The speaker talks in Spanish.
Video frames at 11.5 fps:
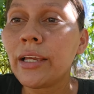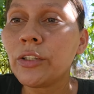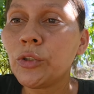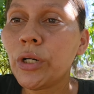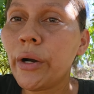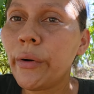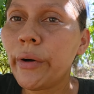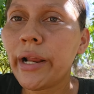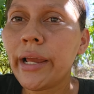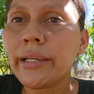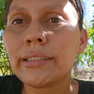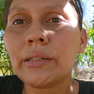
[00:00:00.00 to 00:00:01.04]
Yo
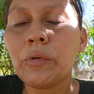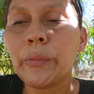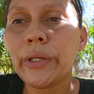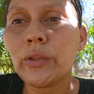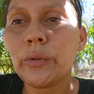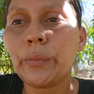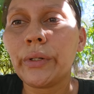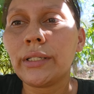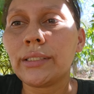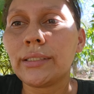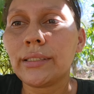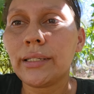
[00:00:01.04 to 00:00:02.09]
ahora en este momento
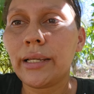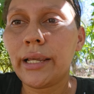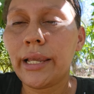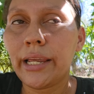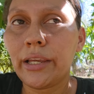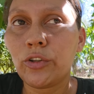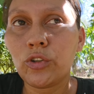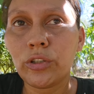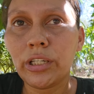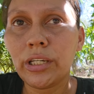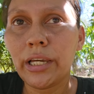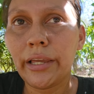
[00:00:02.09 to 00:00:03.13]
pues eh, yo
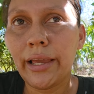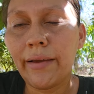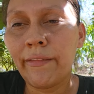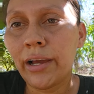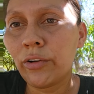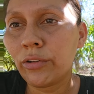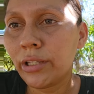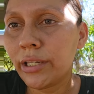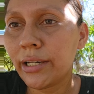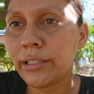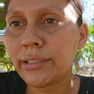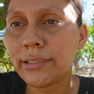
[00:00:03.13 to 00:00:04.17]
dije ya varios
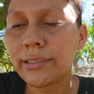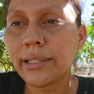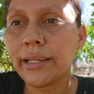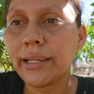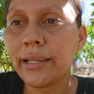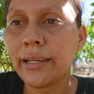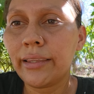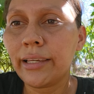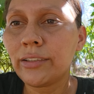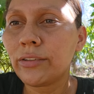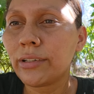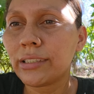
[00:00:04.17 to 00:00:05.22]
días que de
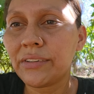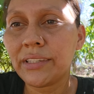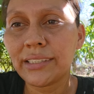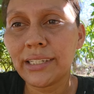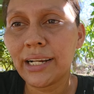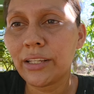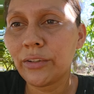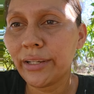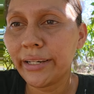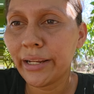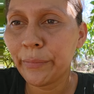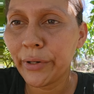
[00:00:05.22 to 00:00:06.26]
eso que se venía acercando del
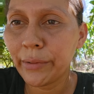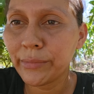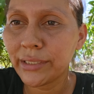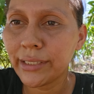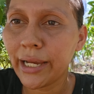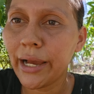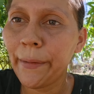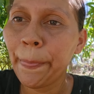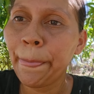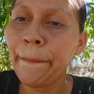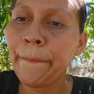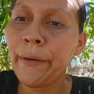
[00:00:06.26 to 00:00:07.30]
día de amor
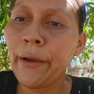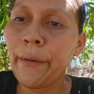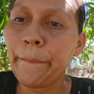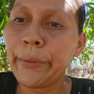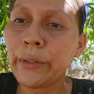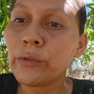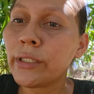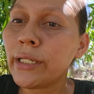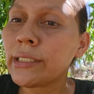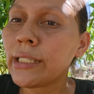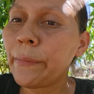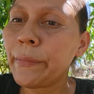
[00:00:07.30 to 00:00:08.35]
pues ustedes
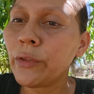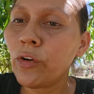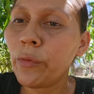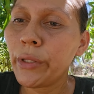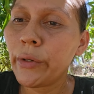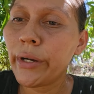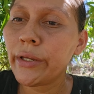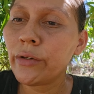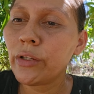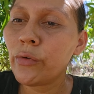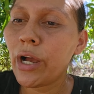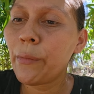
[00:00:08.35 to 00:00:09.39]
están viendo los videos ahí
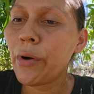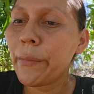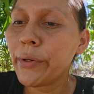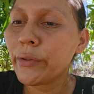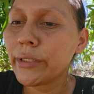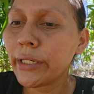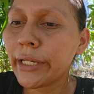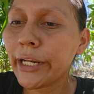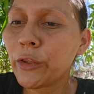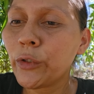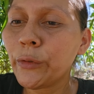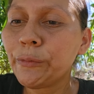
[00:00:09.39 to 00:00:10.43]
donde jugamos amigos
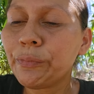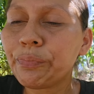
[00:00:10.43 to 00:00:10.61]
Secreto.